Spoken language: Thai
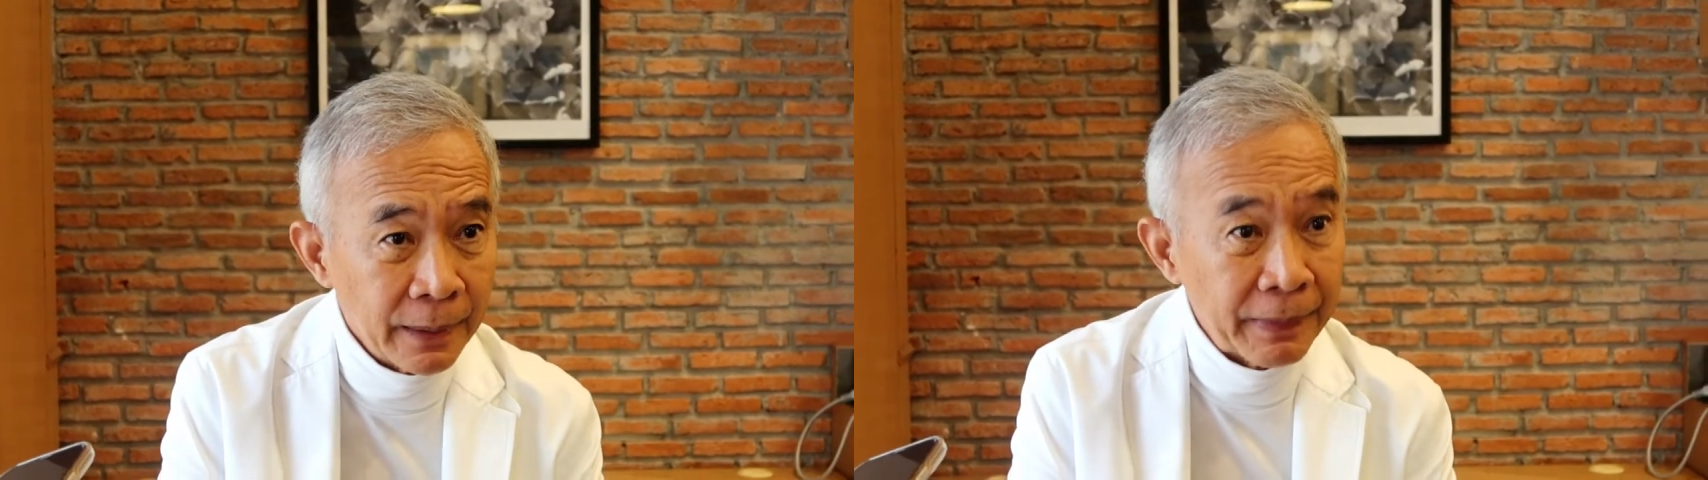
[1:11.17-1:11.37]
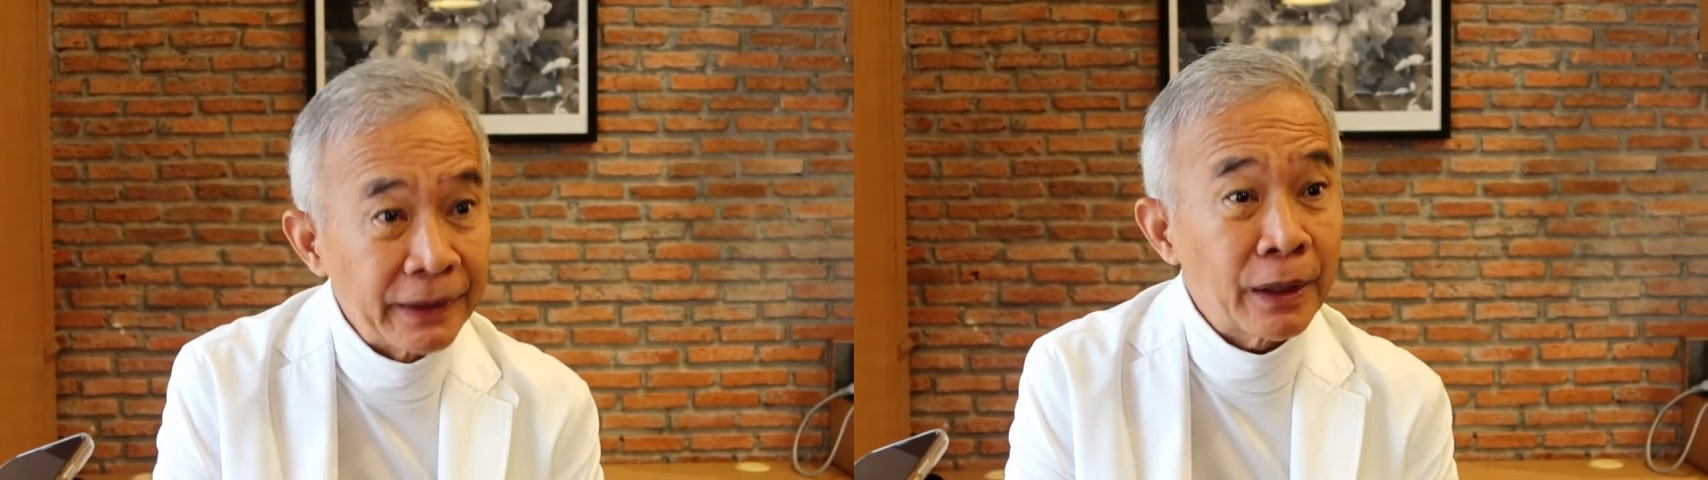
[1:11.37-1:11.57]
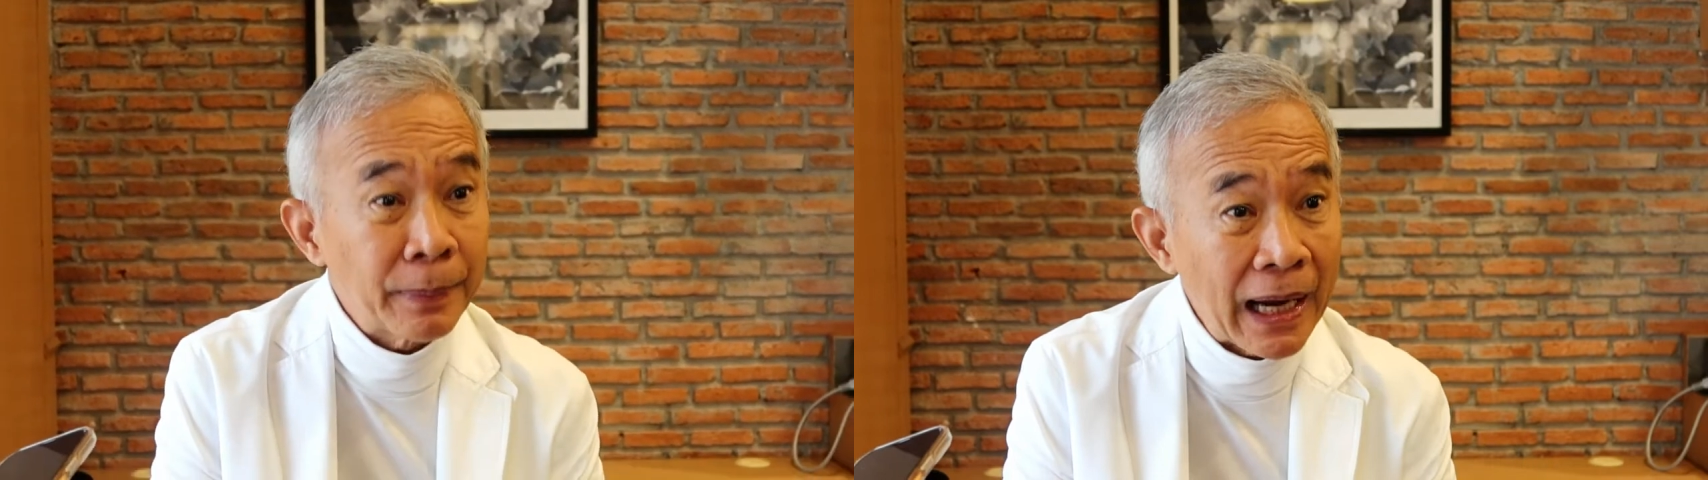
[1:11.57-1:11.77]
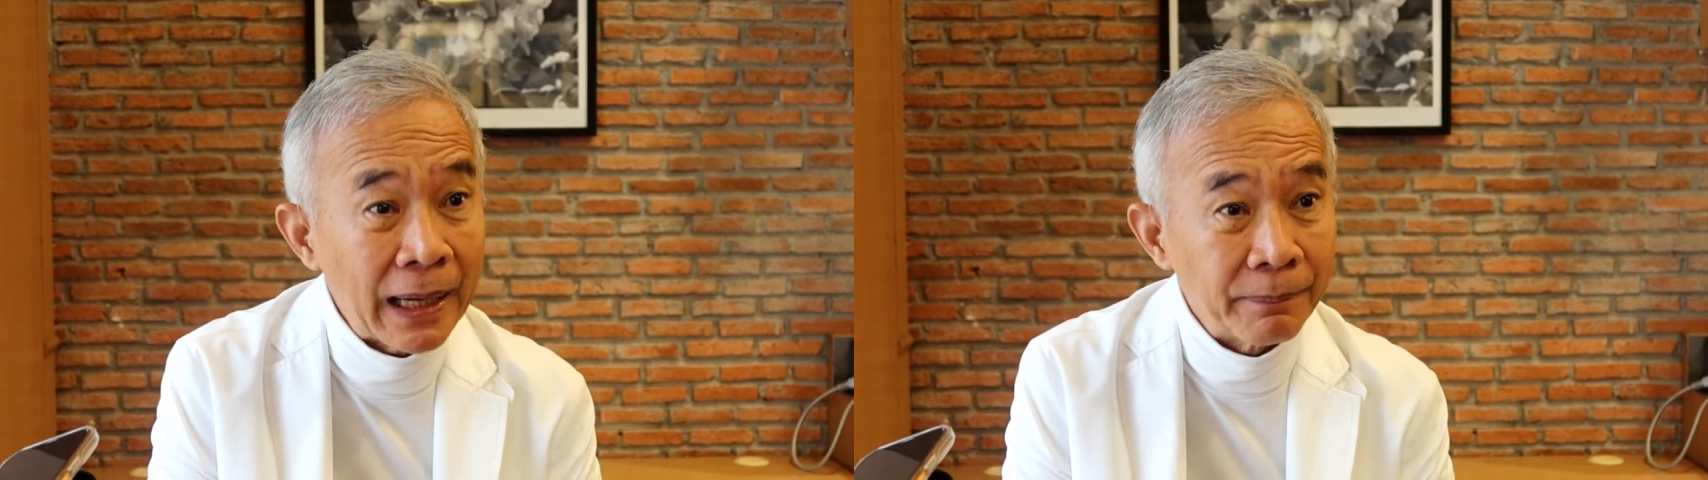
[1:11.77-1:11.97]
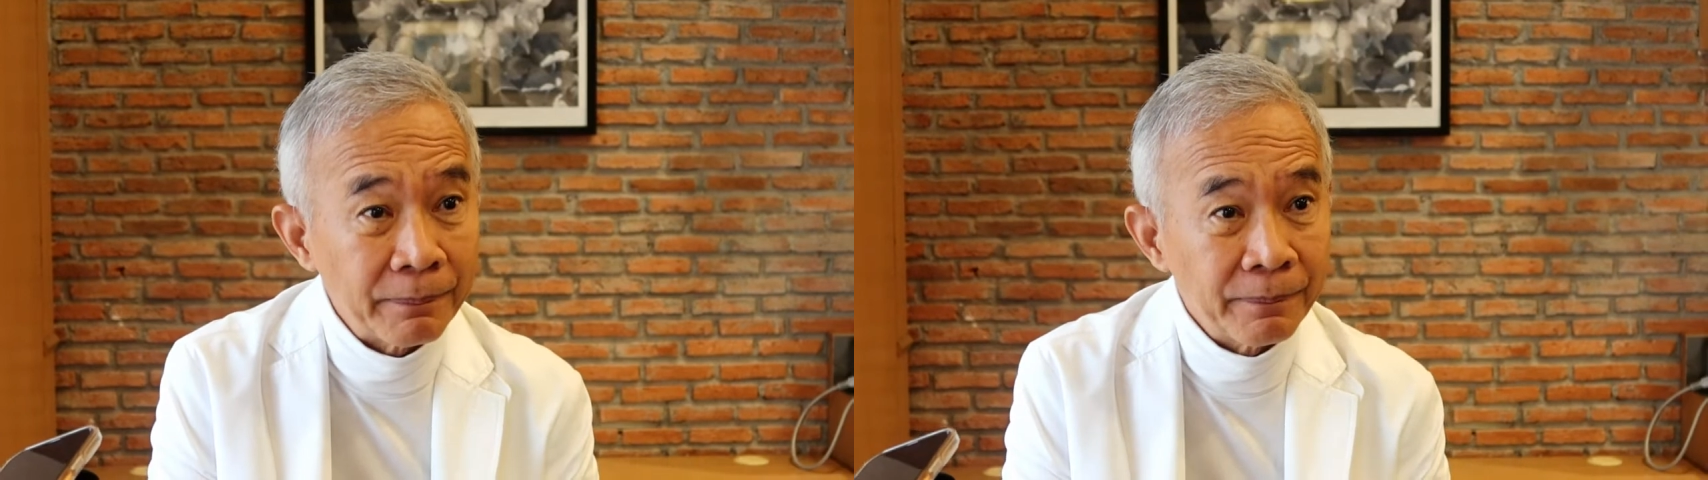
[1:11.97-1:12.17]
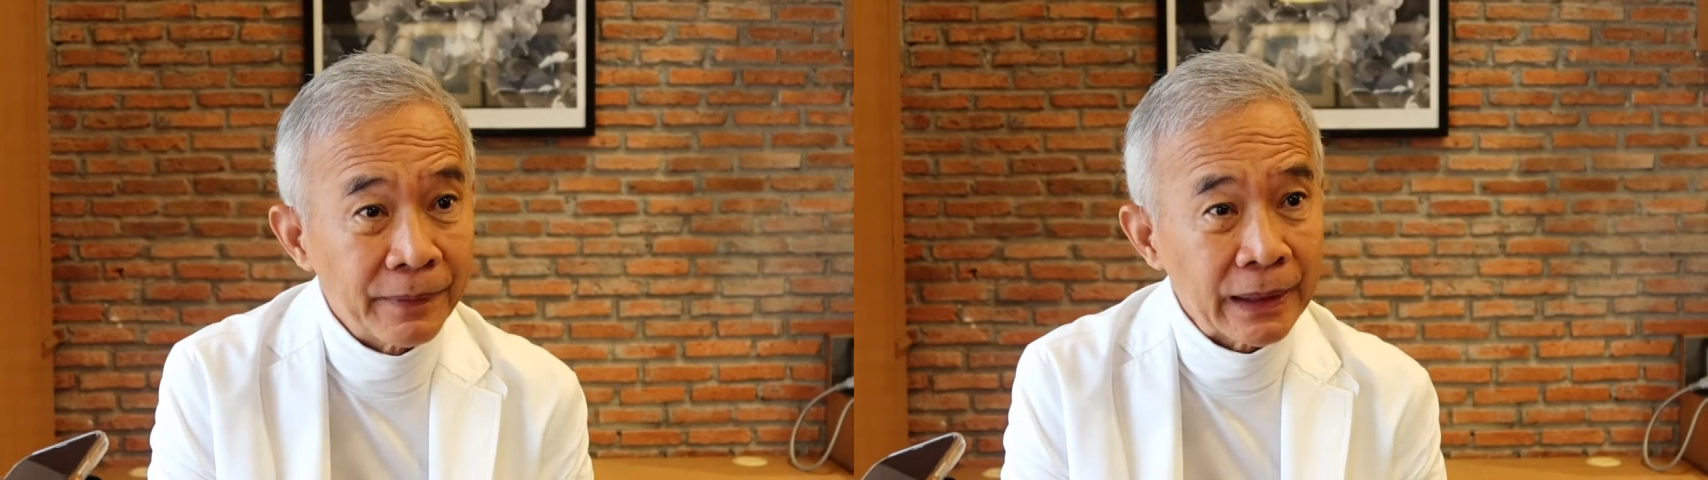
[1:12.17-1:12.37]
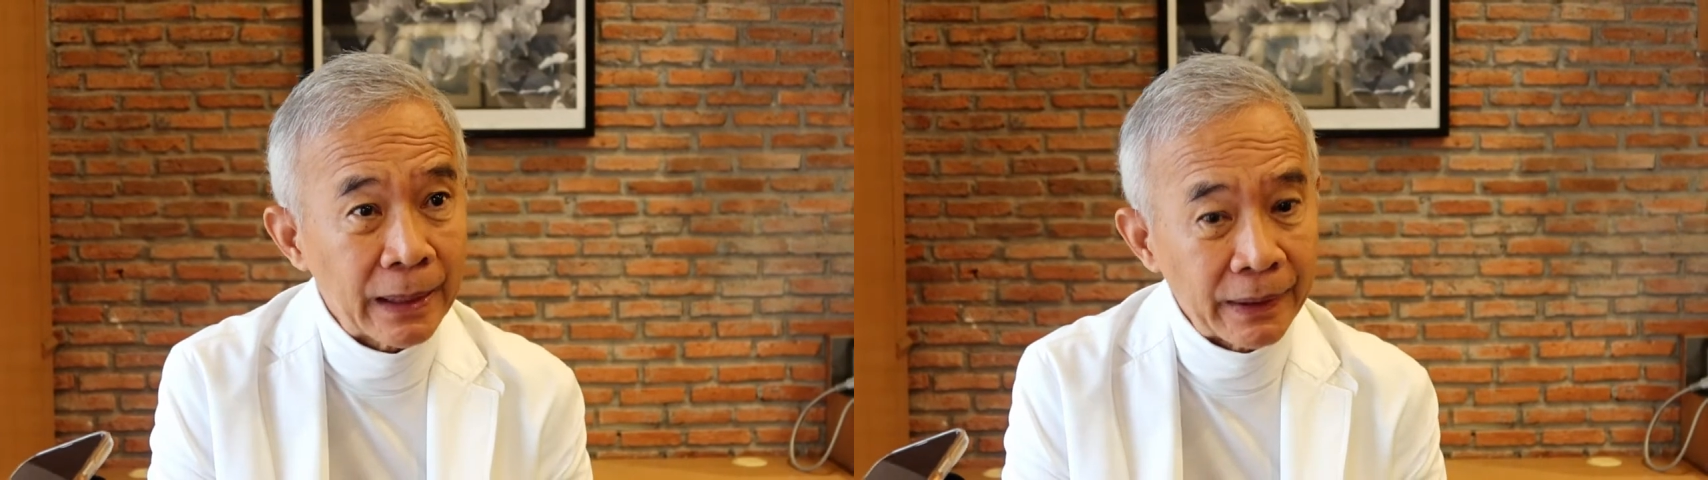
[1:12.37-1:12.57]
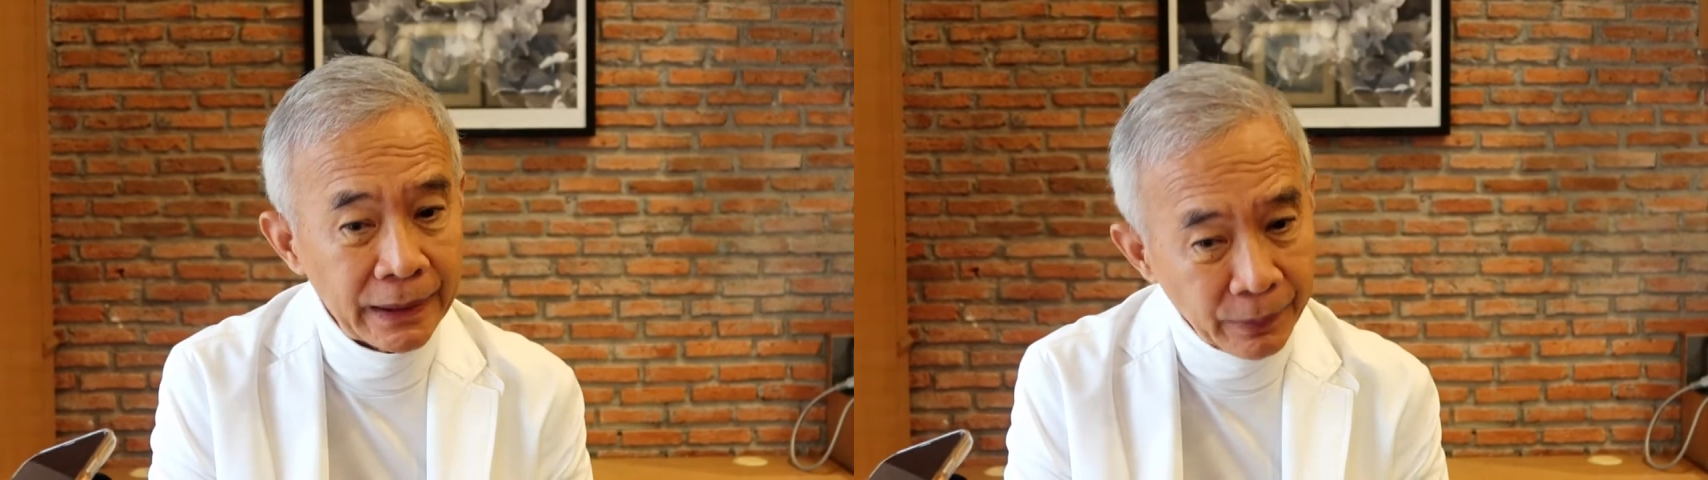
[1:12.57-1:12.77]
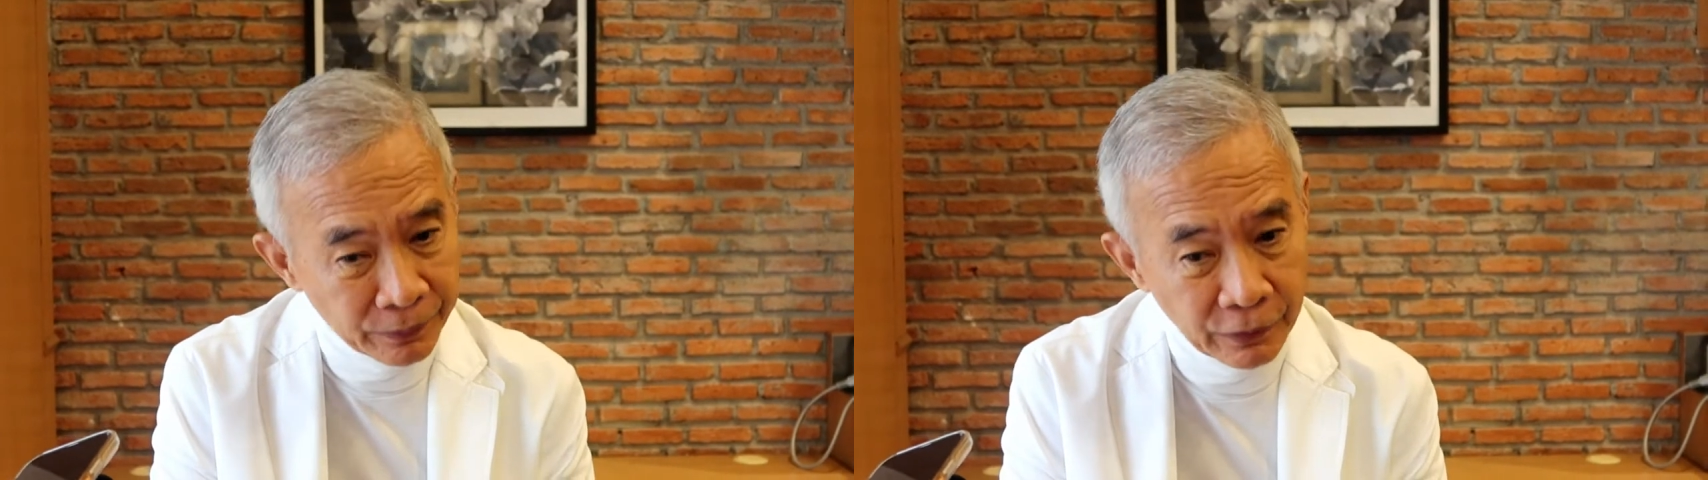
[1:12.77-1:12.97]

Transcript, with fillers: เป็นเจ้าภาพนะครับอันนี้ผม